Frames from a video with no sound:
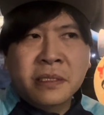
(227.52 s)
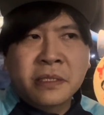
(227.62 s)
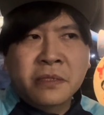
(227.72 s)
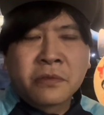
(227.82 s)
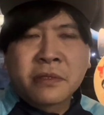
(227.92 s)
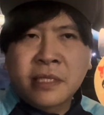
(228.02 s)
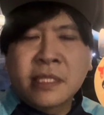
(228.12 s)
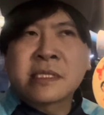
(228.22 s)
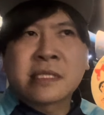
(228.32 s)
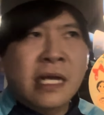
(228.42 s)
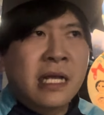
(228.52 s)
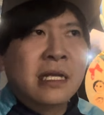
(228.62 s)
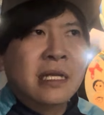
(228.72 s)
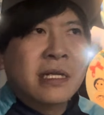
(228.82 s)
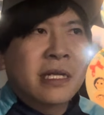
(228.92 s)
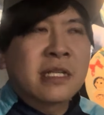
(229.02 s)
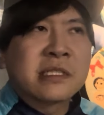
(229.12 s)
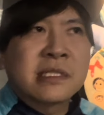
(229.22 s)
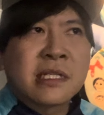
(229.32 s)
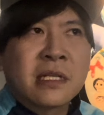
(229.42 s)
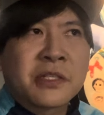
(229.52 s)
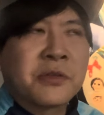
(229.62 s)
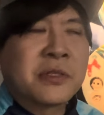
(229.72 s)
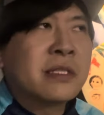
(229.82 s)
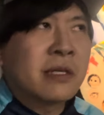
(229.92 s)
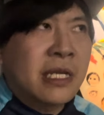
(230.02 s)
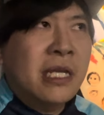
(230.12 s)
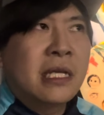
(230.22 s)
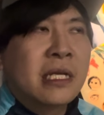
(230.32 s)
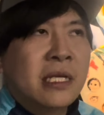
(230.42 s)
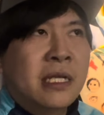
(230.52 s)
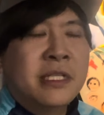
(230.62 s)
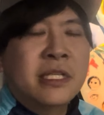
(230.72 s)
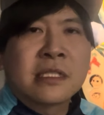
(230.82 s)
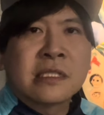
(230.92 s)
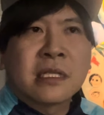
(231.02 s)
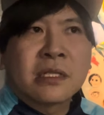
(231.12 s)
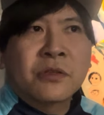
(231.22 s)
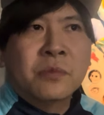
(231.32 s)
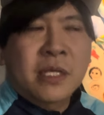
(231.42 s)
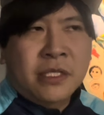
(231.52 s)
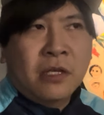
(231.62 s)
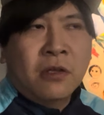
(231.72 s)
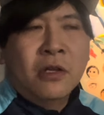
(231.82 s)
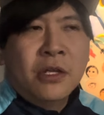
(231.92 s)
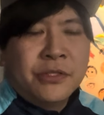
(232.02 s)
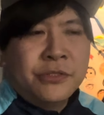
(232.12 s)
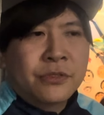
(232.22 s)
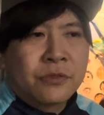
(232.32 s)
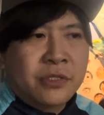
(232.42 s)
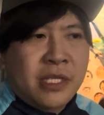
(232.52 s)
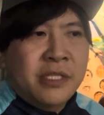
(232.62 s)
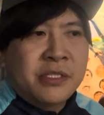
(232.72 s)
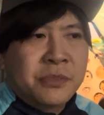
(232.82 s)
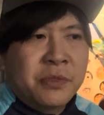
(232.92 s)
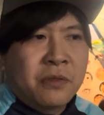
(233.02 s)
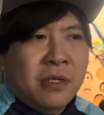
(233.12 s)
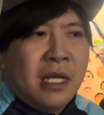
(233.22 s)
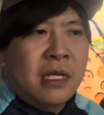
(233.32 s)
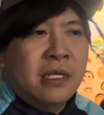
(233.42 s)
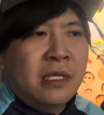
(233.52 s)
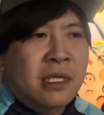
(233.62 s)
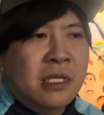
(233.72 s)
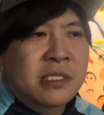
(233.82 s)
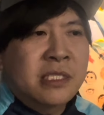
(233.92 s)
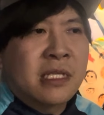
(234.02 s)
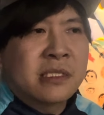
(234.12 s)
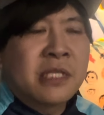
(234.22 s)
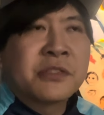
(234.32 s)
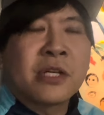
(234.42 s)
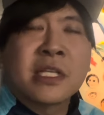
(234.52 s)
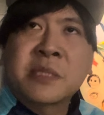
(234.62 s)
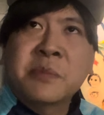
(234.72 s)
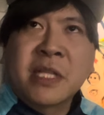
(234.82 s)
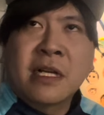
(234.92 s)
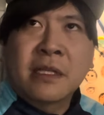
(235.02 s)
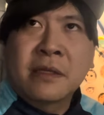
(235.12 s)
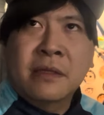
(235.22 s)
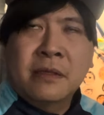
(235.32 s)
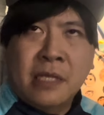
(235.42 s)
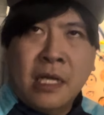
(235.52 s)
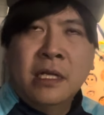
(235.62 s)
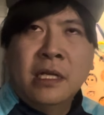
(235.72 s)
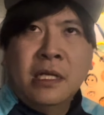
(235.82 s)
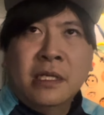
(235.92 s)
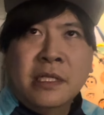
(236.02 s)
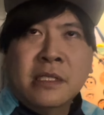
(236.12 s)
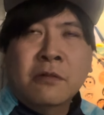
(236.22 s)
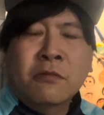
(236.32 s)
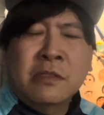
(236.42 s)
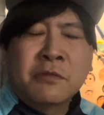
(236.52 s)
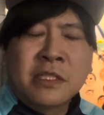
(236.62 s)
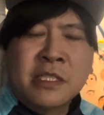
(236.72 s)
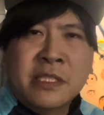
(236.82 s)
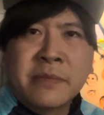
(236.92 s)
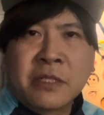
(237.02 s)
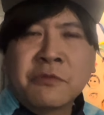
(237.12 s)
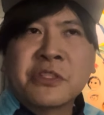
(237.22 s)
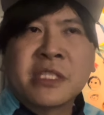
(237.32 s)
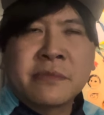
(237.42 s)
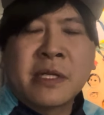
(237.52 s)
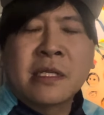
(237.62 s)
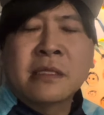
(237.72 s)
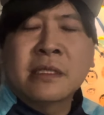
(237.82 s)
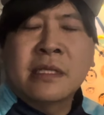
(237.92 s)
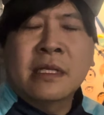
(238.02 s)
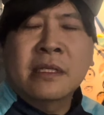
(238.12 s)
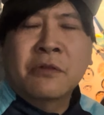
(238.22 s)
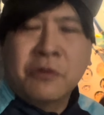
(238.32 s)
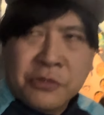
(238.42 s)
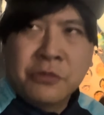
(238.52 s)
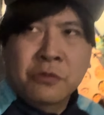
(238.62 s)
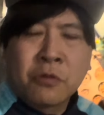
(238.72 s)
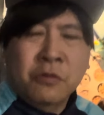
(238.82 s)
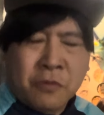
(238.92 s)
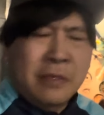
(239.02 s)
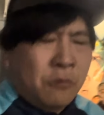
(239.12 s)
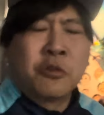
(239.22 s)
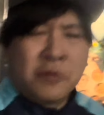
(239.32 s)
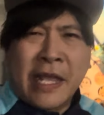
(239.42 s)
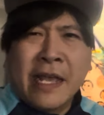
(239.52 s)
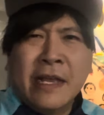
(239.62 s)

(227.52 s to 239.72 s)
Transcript: よってですが、柏さんが今日引き分け、新潟さんが今日負けということで、ジュビロが、勝ち点38まで上がった。で、その2枚41までということで、